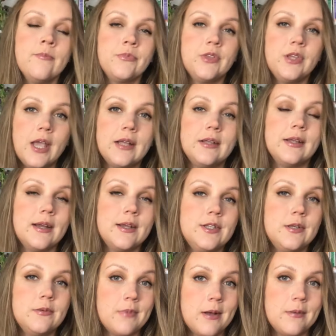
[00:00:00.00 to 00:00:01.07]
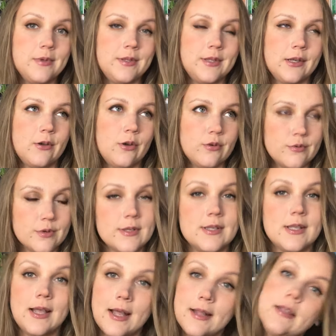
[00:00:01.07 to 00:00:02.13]
No jak na razie mamy taką
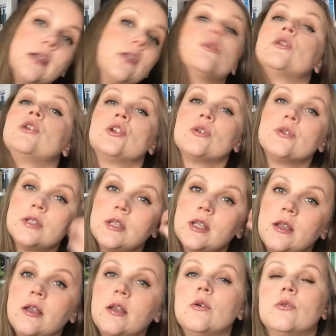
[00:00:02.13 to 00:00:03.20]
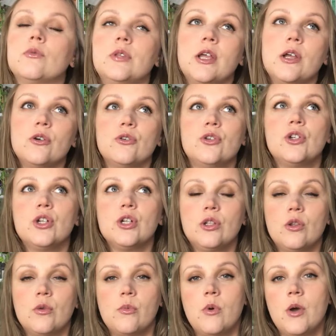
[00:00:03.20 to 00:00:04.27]
zagadkę dotyczącą tego, czy
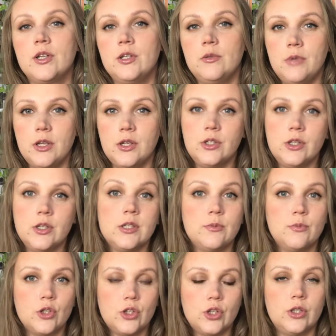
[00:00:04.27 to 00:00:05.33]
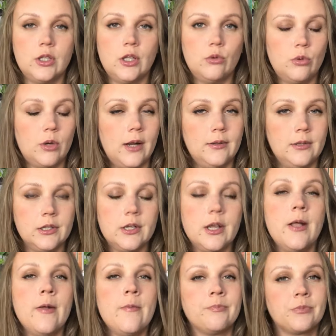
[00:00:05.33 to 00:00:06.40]
to była śmierć z przyczyn naturalnych,
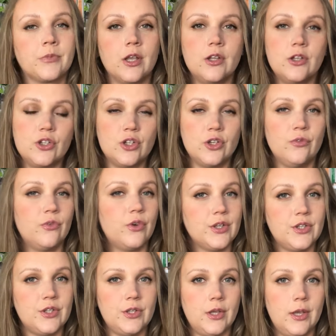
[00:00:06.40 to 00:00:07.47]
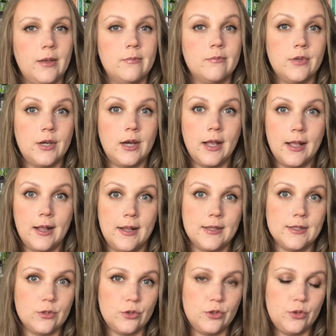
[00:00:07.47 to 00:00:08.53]
e, czy właśnie Rachela
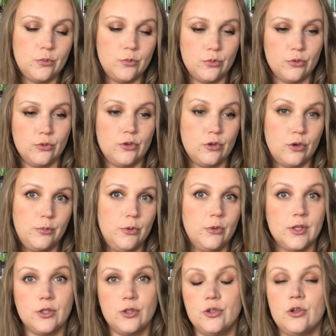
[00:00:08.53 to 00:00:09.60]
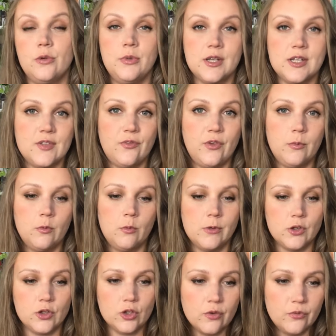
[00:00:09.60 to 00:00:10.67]
coś mu zrobiła, coś zrobiła swojemu
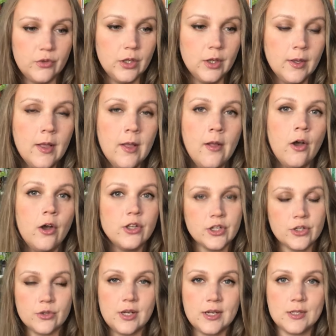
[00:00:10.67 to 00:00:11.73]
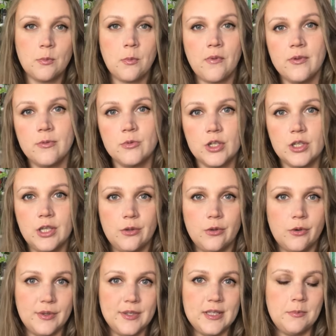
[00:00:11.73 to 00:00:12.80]
mężowi. Chociaż od razu powiem, że nie do
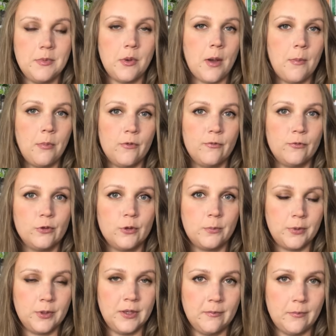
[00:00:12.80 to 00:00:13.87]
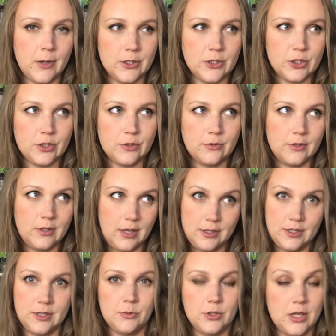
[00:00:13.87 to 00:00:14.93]
końca miała powód, ponieważ, jak
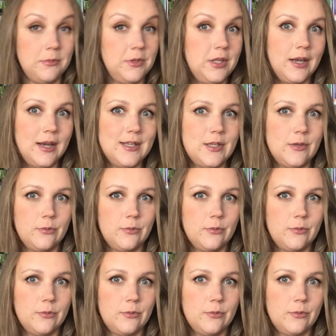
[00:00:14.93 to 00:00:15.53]
się przynajmniej na razie